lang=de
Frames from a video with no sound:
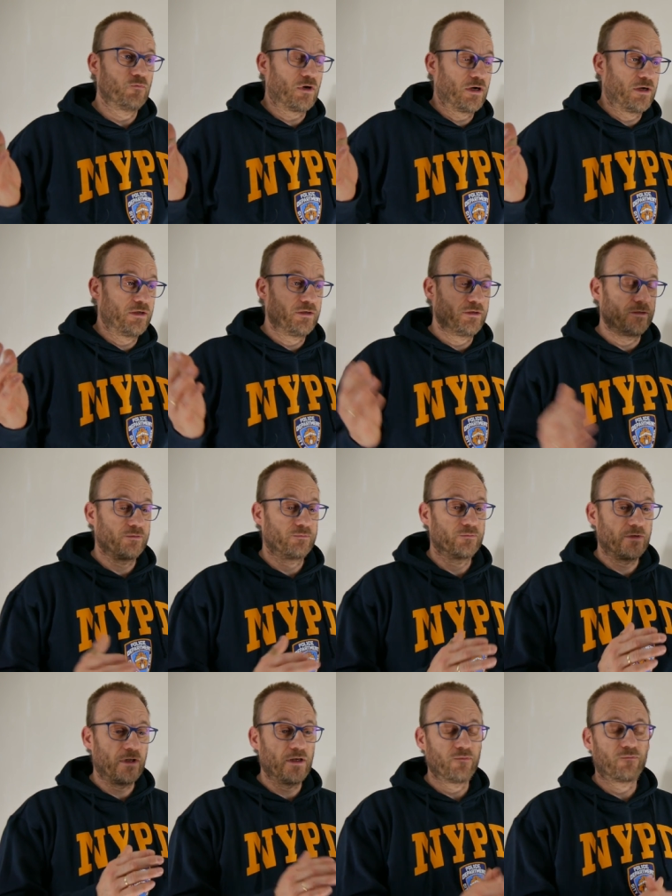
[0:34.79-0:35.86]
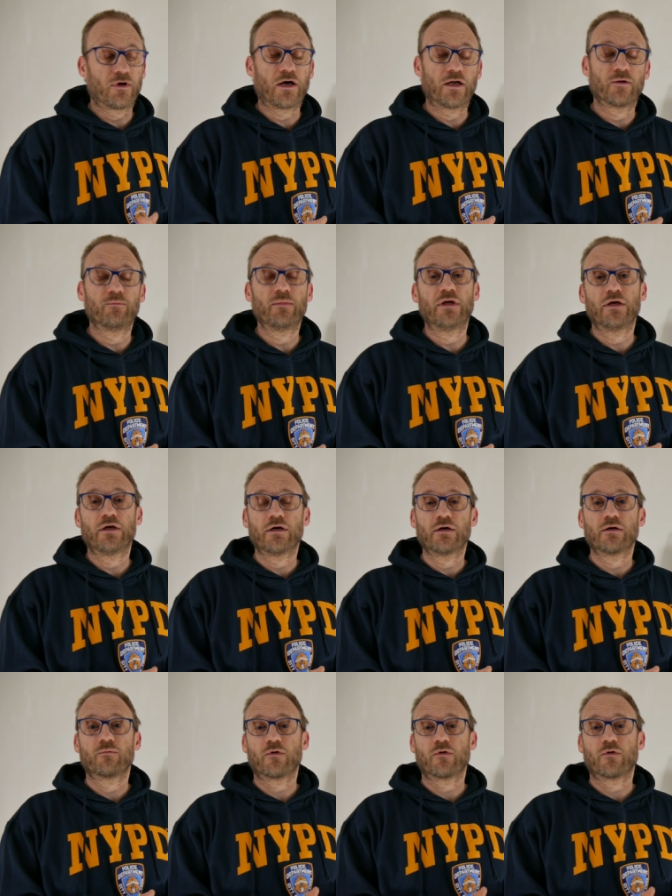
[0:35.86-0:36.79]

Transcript: weil der Lieferant mir,